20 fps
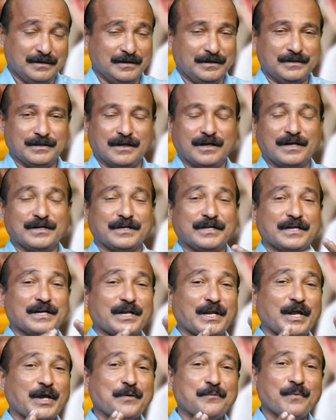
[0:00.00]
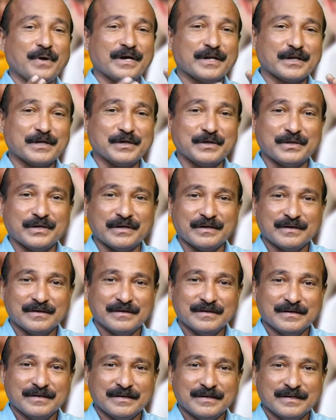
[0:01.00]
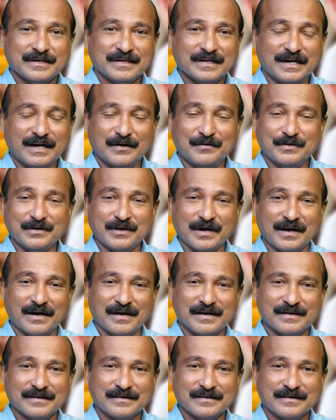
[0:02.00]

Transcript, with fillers: இதெல்லாம் நிறைவாக இருக்குது அப்படின்னா